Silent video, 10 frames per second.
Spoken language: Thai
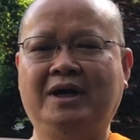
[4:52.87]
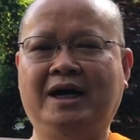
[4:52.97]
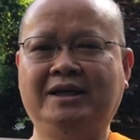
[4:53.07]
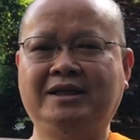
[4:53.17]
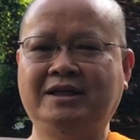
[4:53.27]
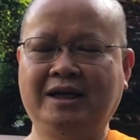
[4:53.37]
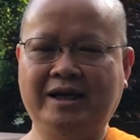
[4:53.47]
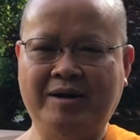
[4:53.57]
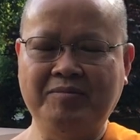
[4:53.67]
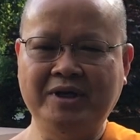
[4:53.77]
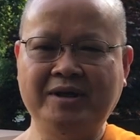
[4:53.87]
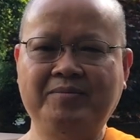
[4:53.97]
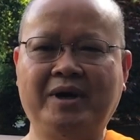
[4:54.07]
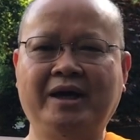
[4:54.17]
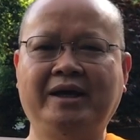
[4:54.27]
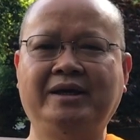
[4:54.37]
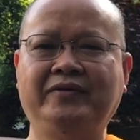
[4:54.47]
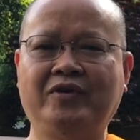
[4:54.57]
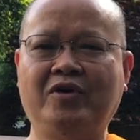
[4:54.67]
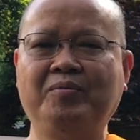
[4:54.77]
ขาดกิจกรรมนี้ไป
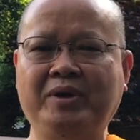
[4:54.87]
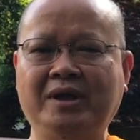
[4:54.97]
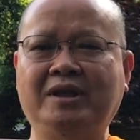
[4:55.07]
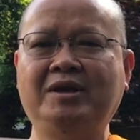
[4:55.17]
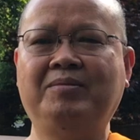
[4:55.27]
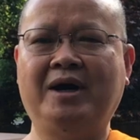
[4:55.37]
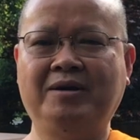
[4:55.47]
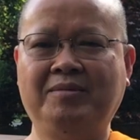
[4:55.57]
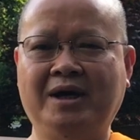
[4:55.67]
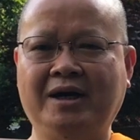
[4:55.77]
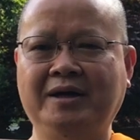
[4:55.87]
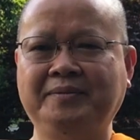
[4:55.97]
2ปีที่ผ่านมา